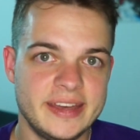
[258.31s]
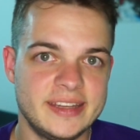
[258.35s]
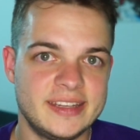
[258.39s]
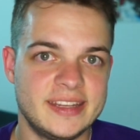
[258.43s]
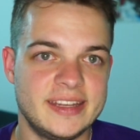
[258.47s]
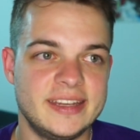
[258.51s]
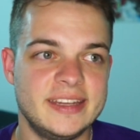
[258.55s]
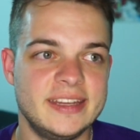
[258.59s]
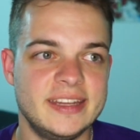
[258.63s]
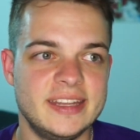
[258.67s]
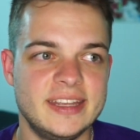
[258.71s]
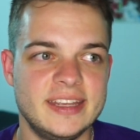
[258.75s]

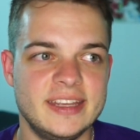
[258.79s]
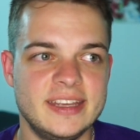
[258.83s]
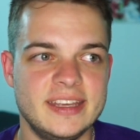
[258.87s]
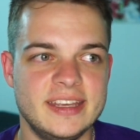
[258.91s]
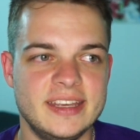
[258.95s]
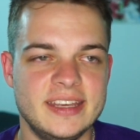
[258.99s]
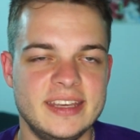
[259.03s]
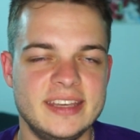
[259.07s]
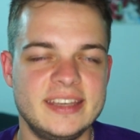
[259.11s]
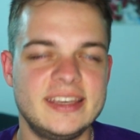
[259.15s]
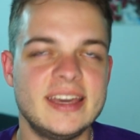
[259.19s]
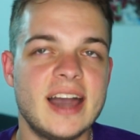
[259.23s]
Denn
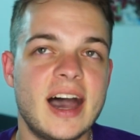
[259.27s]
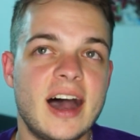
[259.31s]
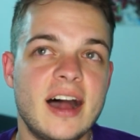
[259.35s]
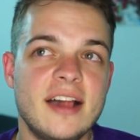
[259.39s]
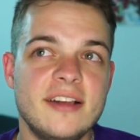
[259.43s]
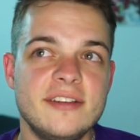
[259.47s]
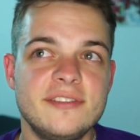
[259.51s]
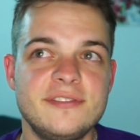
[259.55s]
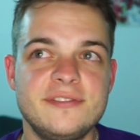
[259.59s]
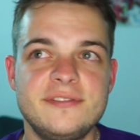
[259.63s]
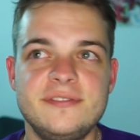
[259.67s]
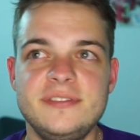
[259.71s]

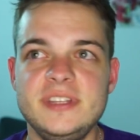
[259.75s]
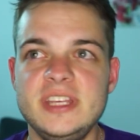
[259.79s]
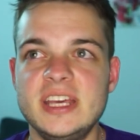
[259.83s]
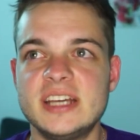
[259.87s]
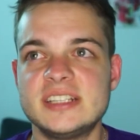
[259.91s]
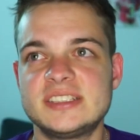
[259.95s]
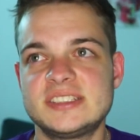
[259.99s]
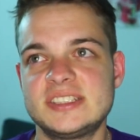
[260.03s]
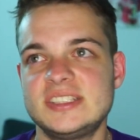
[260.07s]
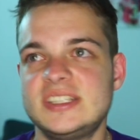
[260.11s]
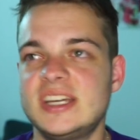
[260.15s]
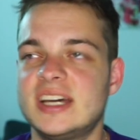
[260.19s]
egal wie
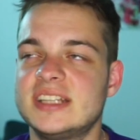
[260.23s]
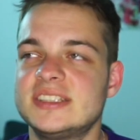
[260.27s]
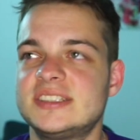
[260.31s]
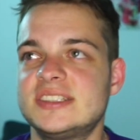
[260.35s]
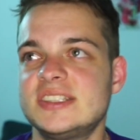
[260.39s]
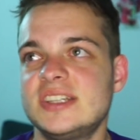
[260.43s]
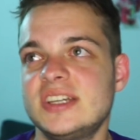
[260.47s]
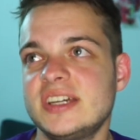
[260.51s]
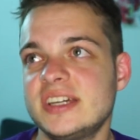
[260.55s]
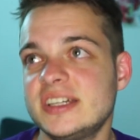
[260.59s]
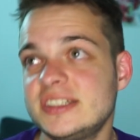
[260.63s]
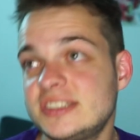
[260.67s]
jetzt die
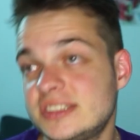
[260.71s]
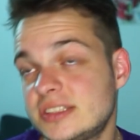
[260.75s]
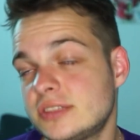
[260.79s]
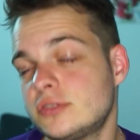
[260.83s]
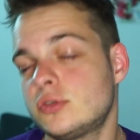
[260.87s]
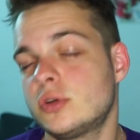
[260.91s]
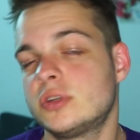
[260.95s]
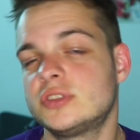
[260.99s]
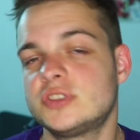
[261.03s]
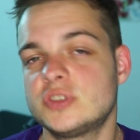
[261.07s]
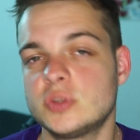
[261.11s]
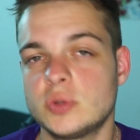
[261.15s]
ganze
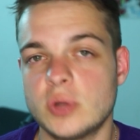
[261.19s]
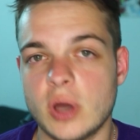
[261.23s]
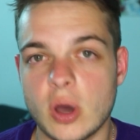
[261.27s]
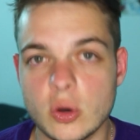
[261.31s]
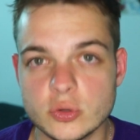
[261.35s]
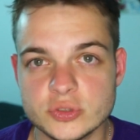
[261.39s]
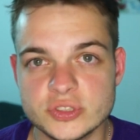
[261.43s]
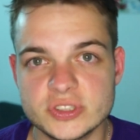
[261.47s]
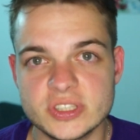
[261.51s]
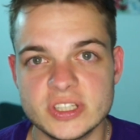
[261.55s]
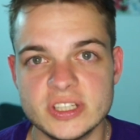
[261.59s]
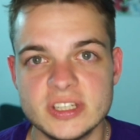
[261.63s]
Gerichtssituation
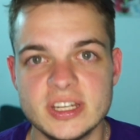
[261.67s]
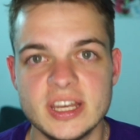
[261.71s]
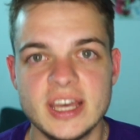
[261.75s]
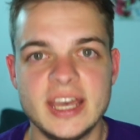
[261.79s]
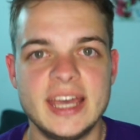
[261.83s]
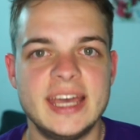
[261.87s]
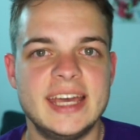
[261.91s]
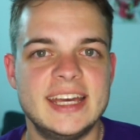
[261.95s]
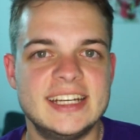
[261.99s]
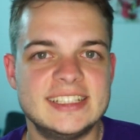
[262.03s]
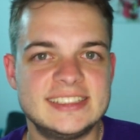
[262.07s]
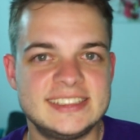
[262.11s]
ausgeht,
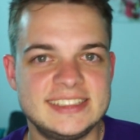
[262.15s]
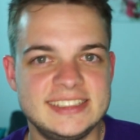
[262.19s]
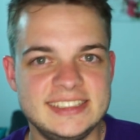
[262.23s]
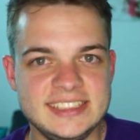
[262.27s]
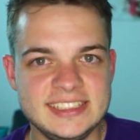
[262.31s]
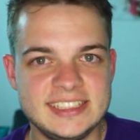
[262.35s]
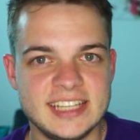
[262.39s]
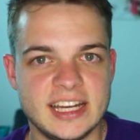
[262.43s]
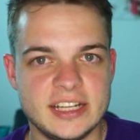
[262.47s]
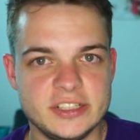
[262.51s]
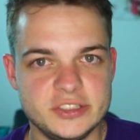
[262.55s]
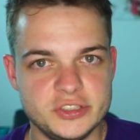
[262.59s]
es
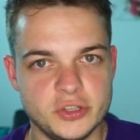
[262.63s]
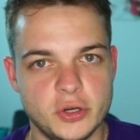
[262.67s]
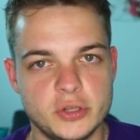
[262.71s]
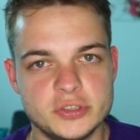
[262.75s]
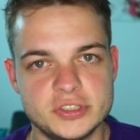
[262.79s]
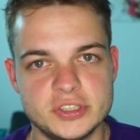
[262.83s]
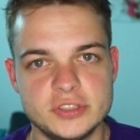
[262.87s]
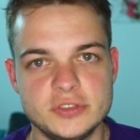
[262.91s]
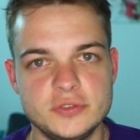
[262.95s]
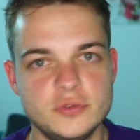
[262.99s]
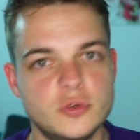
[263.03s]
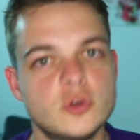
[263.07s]
sieht halt so
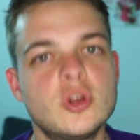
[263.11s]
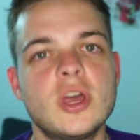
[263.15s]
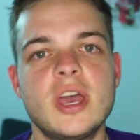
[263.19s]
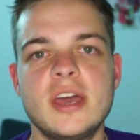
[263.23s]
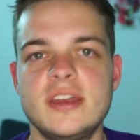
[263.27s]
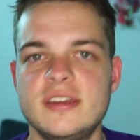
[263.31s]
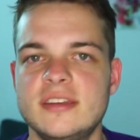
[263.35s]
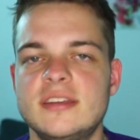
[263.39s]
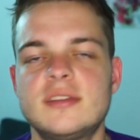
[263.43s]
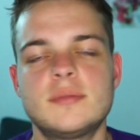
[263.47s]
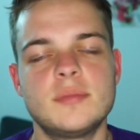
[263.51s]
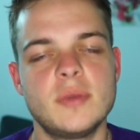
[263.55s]
aus, als würde
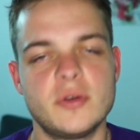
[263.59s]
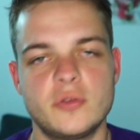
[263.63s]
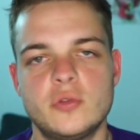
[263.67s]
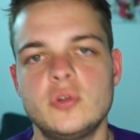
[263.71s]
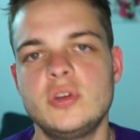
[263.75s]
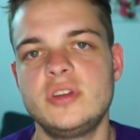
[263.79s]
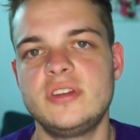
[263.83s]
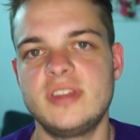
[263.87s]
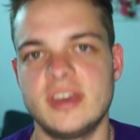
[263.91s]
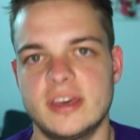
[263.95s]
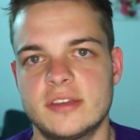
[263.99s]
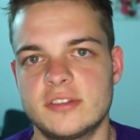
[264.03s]
er nicht mehr für
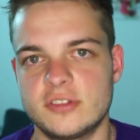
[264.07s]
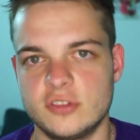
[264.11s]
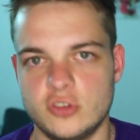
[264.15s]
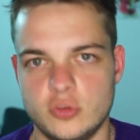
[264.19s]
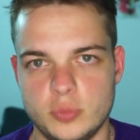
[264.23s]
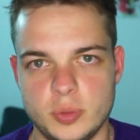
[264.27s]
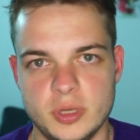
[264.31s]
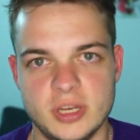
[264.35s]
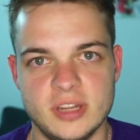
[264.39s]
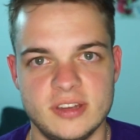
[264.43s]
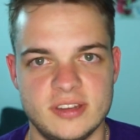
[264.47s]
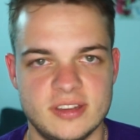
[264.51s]
die Texans
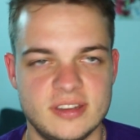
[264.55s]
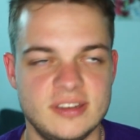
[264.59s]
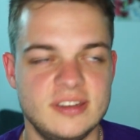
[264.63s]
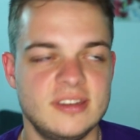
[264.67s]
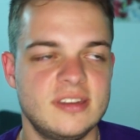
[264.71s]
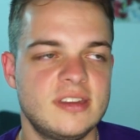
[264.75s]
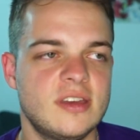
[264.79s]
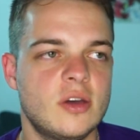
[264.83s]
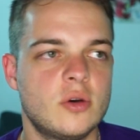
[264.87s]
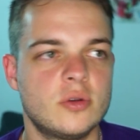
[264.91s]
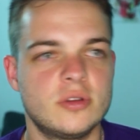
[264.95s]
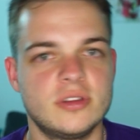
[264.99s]
spielen. Er
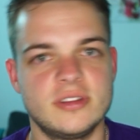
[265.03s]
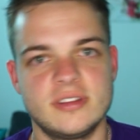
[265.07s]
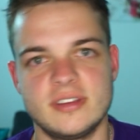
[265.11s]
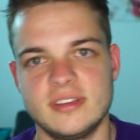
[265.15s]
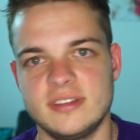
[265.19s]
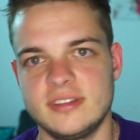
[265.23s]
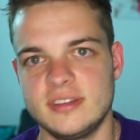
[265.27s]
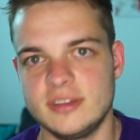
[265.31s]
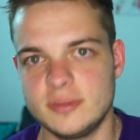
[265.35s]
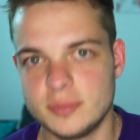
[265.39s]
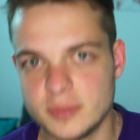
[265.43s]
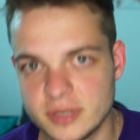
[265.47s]
trainiert ja auch nicht
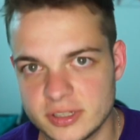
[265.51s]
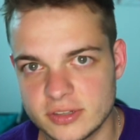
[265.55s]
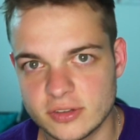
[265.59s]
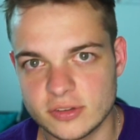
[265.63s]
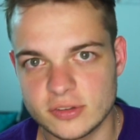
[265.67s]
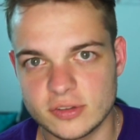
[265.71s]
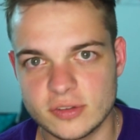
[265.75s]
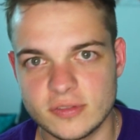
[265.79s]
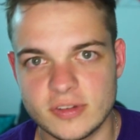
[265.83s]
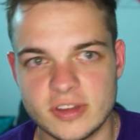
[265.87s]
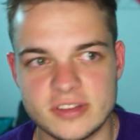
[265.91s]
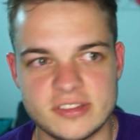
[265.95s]
richtig mit
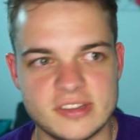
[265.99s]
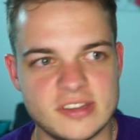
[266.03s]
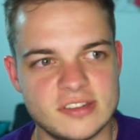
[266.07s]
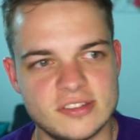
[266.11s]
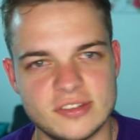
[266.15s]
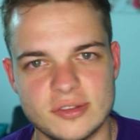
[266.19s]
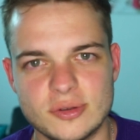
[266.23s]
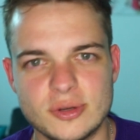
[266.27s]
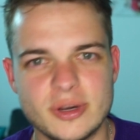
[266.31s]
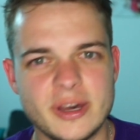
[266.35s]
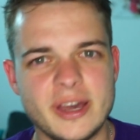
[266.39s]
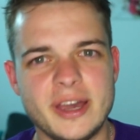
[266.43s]
und sowas. Er
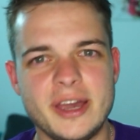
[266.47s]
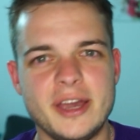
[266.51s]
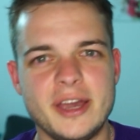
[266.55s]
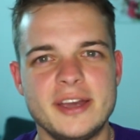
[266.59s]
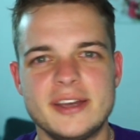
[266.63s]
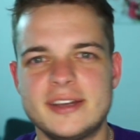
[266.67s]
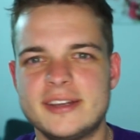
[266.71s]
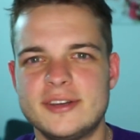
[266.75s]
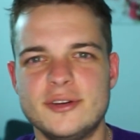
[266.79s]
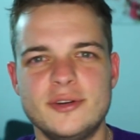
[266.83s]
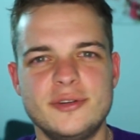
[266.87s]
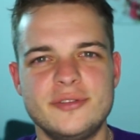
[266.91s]
ist so
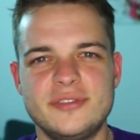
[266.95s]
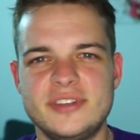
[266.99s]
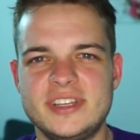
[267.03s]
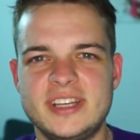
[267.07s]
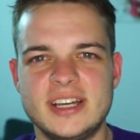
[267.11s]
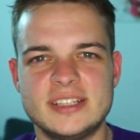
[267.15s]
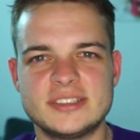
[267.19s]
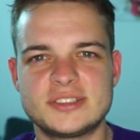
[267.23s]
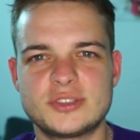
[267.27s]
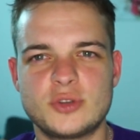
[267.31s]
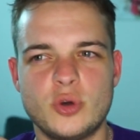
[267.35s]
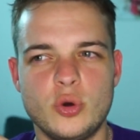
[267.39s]
irgendwie
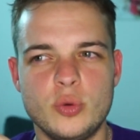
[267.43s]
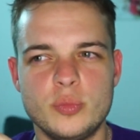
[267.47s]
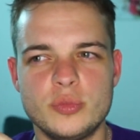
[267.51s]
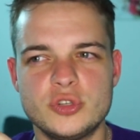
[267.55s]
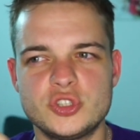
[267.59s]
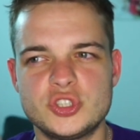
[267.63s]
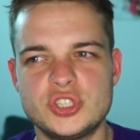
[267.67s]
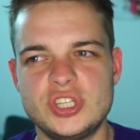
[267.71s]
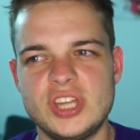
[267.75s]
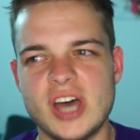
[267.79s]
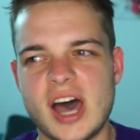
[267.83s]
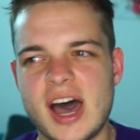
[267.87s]
ganz
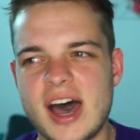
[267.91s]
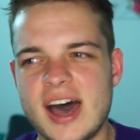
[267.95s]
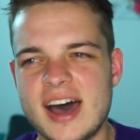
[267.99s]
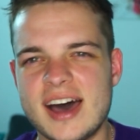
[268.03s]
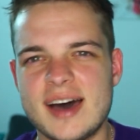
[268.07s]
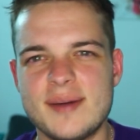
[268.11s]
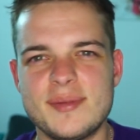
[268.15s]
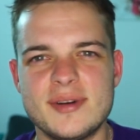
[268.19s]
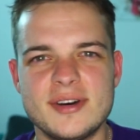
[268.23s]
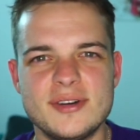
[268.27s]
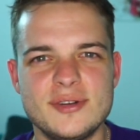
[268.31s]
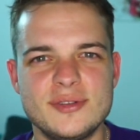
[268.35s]
komisch da,
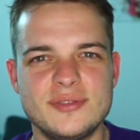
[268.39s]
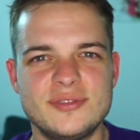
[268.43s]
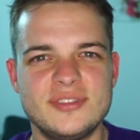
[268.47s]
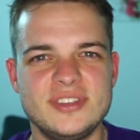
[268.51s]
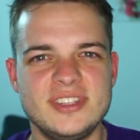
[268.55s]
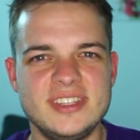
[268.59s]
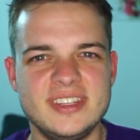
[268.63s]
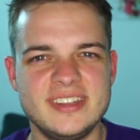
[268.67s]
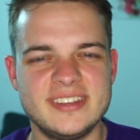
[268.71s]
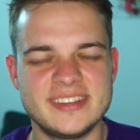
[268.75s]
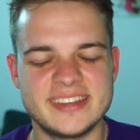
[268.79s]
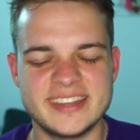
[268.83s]
aber
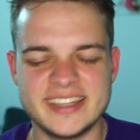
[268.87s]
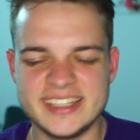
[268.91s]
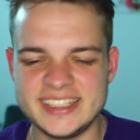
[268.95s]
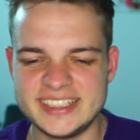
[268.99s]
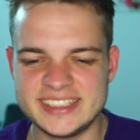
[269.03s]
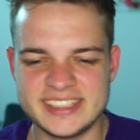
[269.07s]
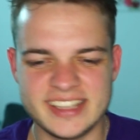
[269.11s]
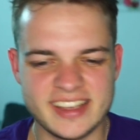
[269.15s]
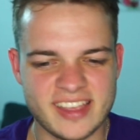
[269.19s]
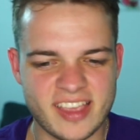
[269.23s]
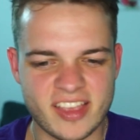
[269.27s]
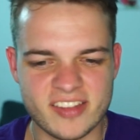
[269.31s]
irgendwie nicht
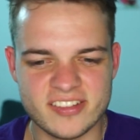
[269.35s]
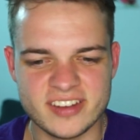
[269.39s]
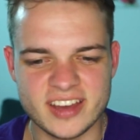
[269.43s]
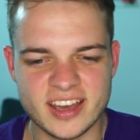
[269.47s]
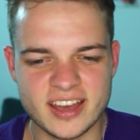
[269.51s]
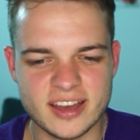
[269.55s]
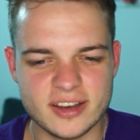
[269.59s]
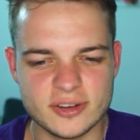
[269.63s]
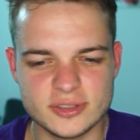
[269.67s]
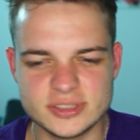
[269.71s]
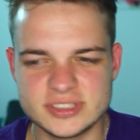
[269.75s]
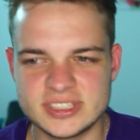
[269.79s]
richtig
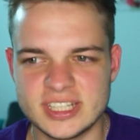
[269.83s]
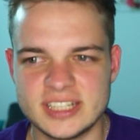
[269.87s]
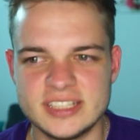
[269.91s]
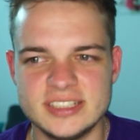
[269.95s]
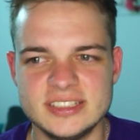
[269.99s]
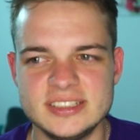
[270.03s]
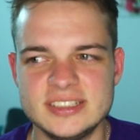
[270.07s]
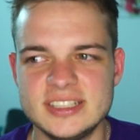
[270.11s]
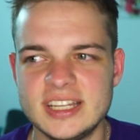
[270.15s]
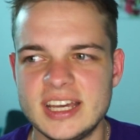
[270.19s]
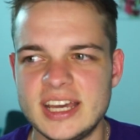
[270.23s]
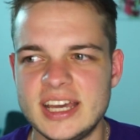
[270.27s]
da und dann
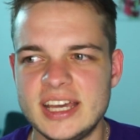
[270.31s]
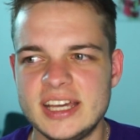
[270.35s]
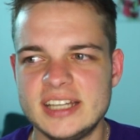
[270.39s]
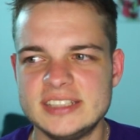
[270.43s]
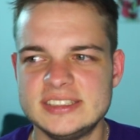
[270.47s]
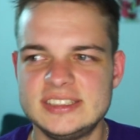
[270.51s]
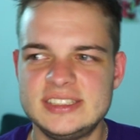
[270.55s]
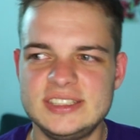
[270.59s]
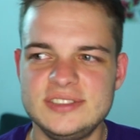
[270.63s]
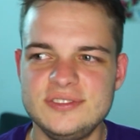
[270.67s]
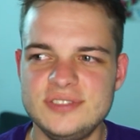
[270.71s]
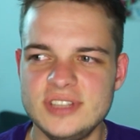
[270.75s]
in
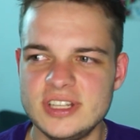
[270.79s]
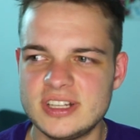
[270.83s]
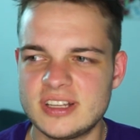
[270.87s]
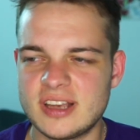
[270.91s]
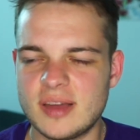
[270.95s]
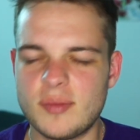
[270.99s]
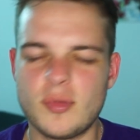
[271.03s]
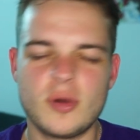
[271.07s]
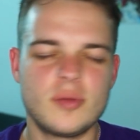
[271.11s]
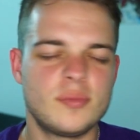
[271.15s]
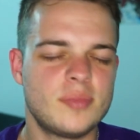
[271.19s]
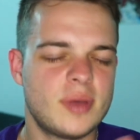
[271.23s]

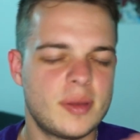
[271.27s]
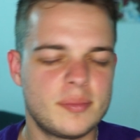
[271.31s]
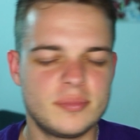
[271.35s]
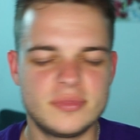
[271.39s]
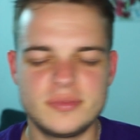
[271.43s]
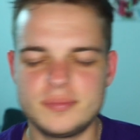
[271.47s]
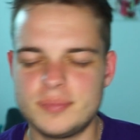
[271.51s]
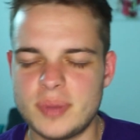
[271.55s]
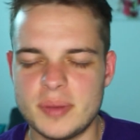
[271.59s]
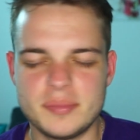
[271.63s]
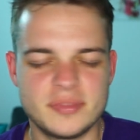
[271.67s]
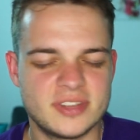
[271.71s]
Zivilklamotten
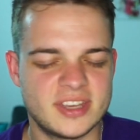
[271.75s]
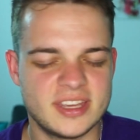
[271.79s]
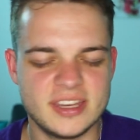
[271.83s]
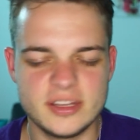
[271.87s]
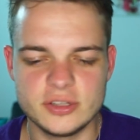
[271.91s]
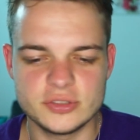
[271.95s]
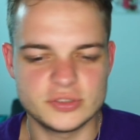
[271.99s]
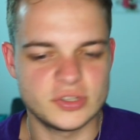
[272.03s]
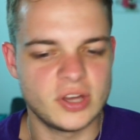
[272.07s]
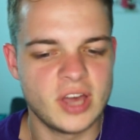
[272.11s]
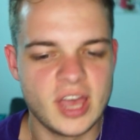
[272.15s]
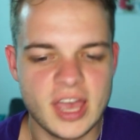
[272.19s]
beim, beim
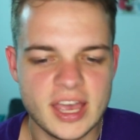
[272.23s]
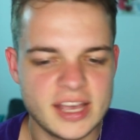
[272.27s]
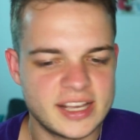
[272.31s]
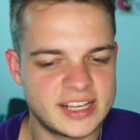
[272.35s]
Training und so.